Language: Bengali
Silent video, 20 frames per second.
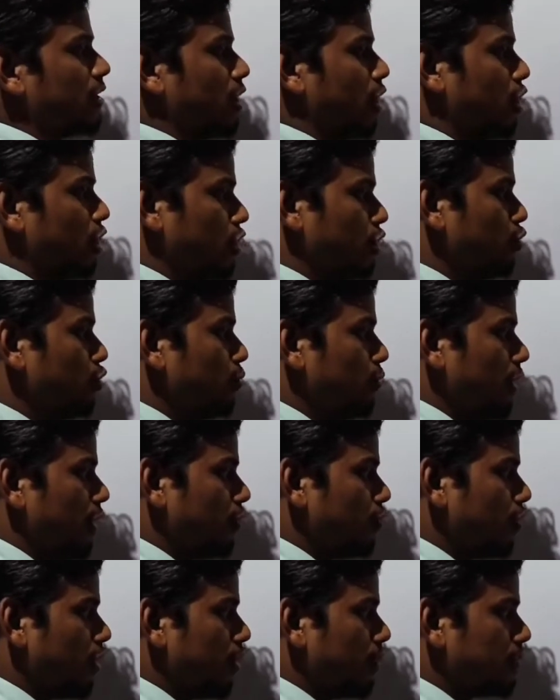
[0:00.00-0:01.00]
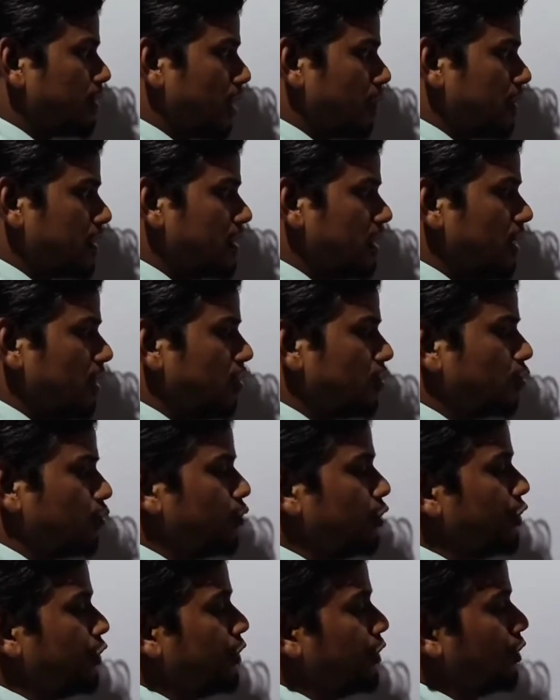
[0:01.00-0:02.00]
তাহলে কি করবো ঘরে চার পাচ্ছে
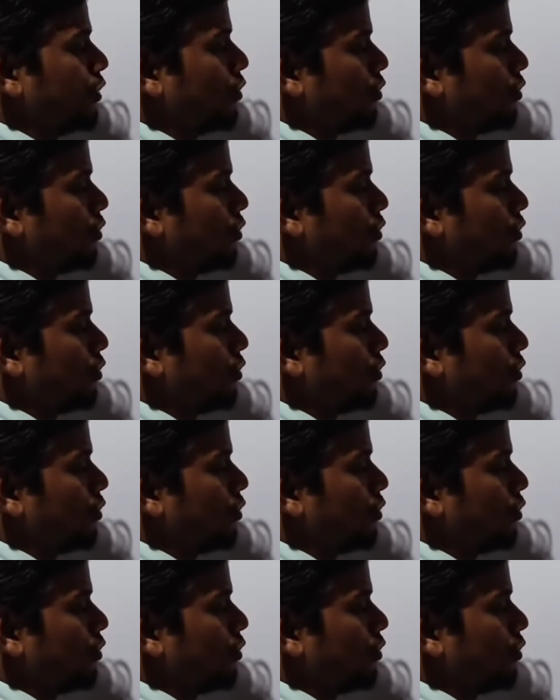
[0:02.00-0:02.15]
কুড়ি